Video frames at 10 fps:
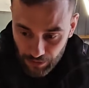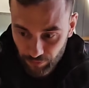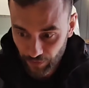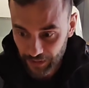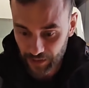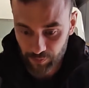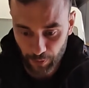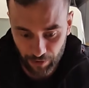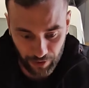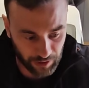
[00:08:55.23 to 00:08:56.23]
Fajna
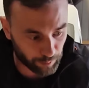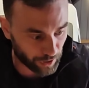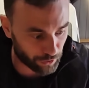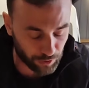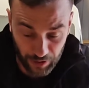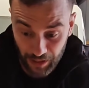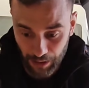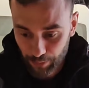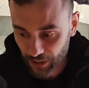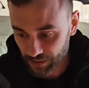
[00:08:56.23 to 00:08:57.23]
sprawa, tym bardziej, że ten
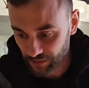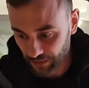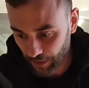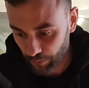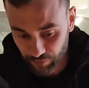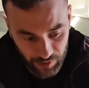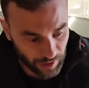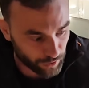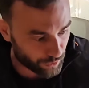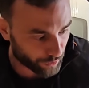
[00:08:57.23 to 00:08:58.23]
kabel jest za darmo,
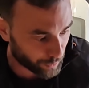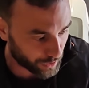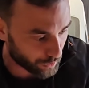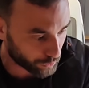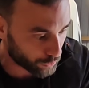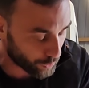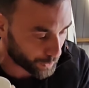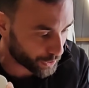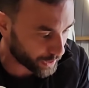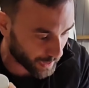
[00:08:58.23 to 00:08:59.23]
wystarczy sobie tylko
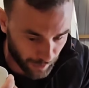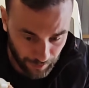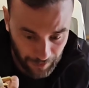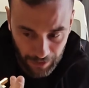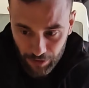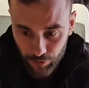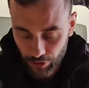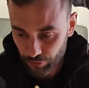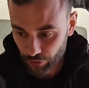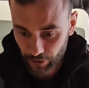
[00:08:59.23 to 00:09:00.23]
dokupić kilka
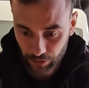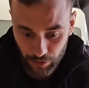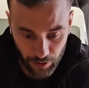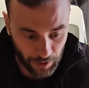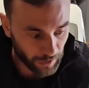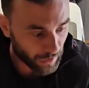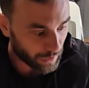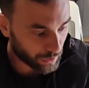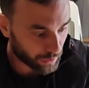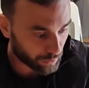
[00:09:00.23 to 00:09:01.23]
rzeczy i
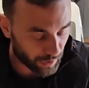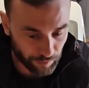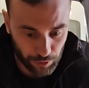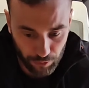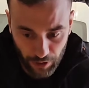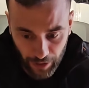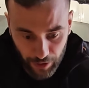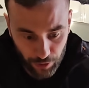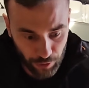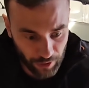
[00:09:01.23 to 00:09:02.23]
no zawsze to daje
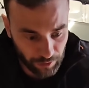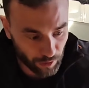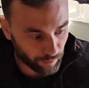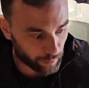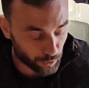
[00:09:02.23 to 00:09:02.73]
jakieś dodatkowe